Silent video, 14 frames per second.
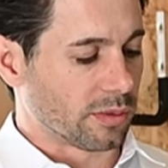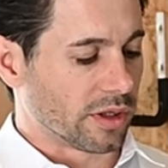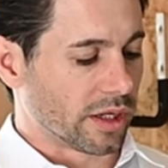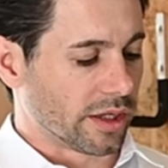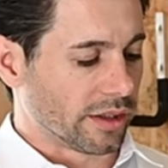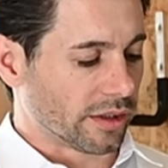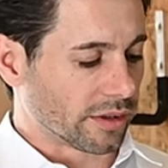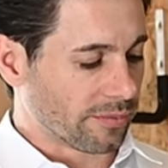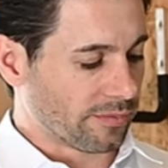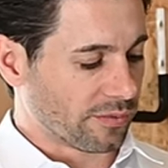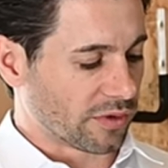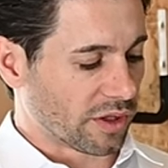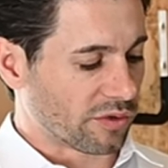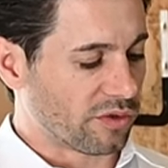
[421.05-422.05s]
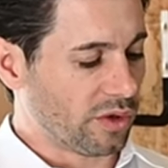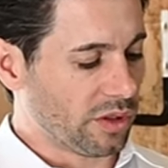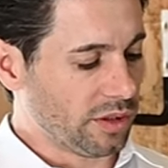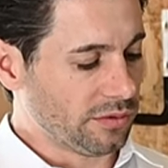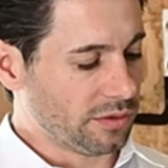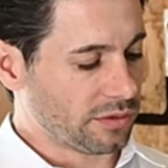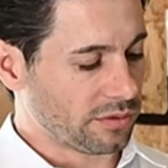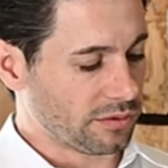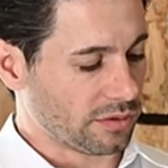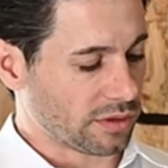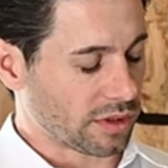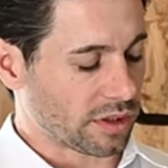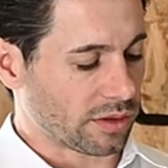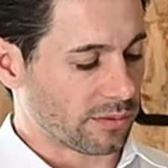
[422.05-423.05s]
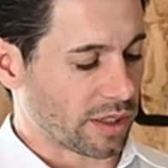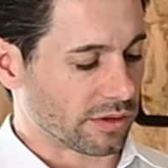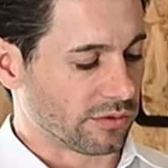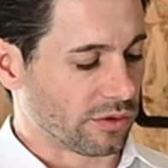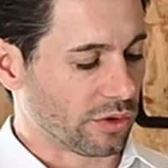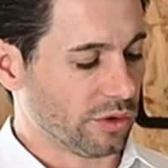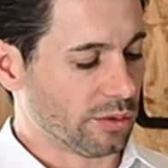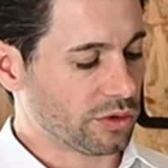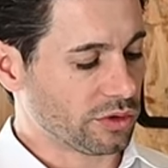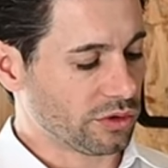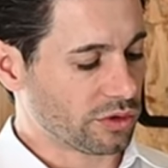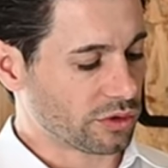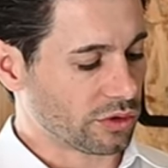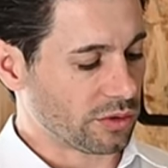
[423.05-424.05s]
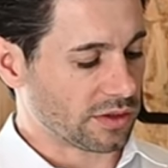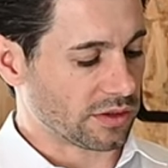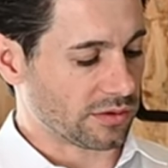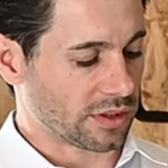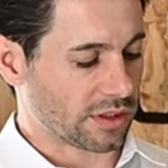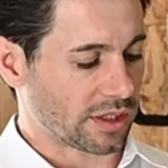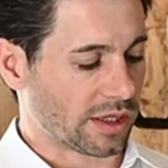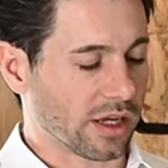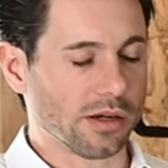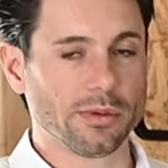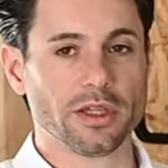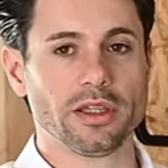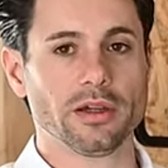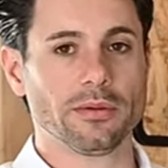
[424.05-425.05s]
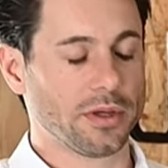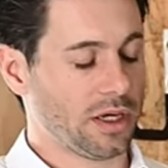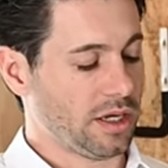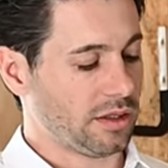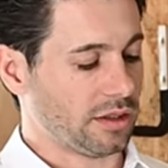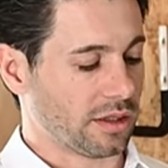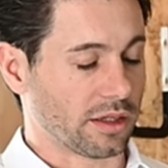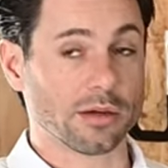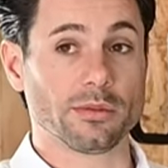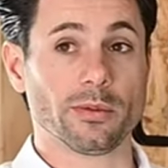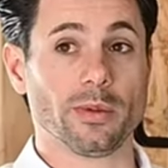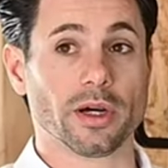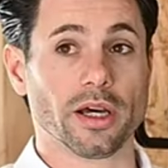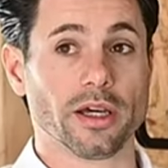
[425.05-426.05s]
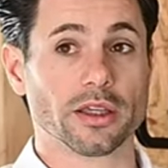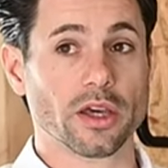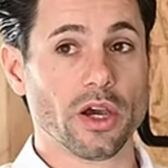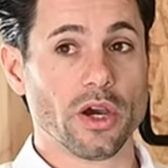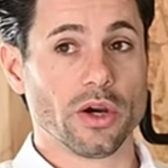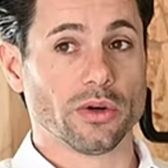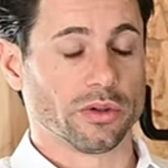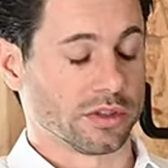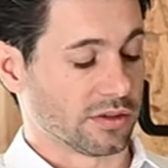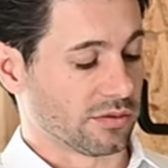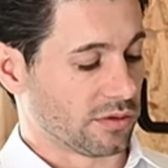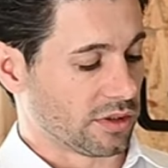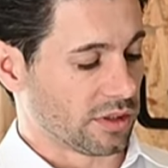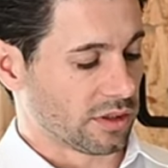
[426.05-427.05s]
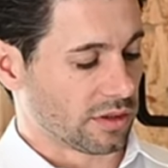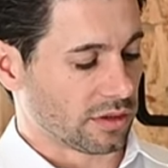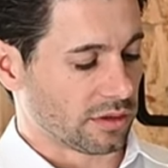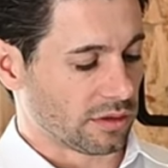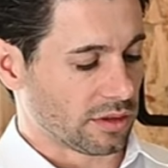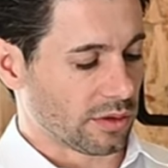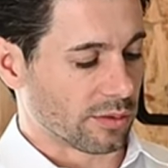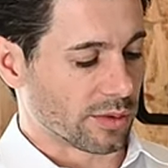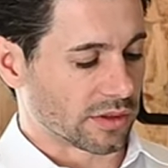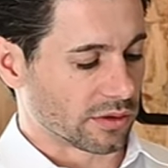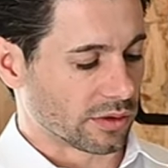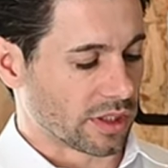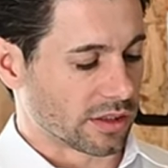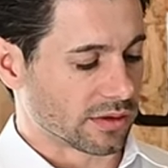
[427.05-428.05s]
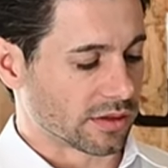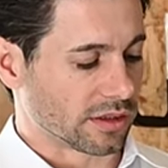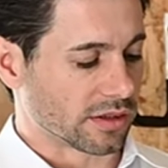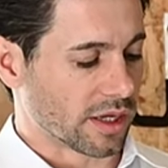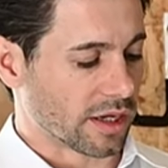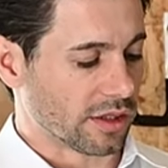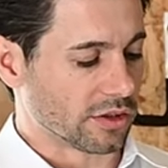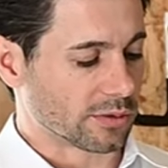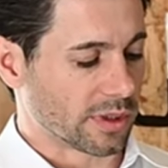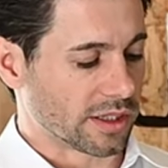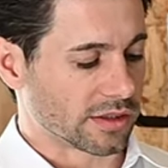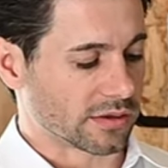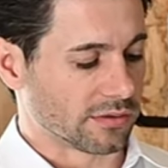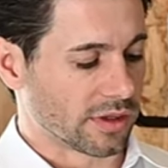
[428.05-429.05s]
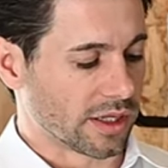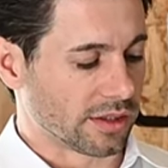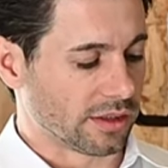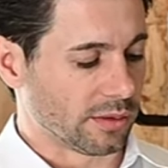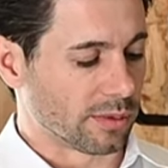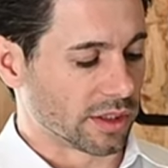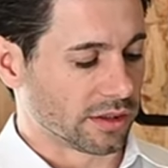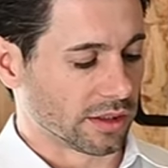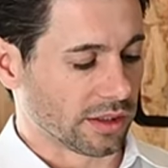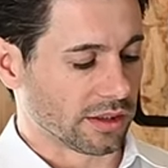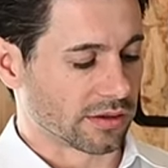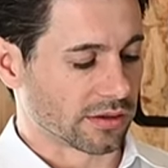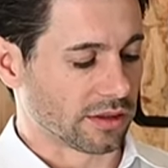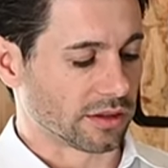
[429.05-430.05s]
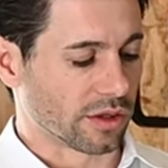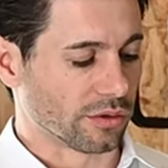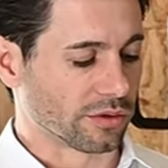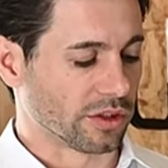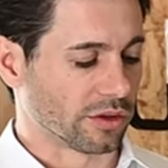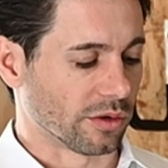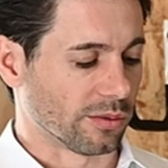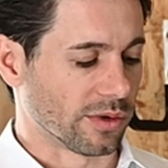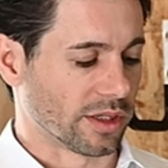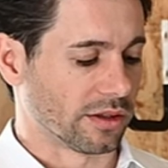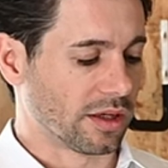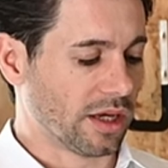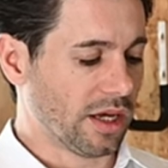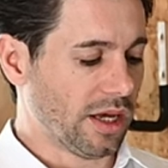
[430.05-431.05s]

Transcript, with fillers: Bereich. Davor ähm, hatten wir Überschussstrom, das war der gelbe hier, der gelbe Bereich, und das wurde in dem Moment sogar ins Netz eingespeist, weil die Batterie das nicht aufgenommen hat.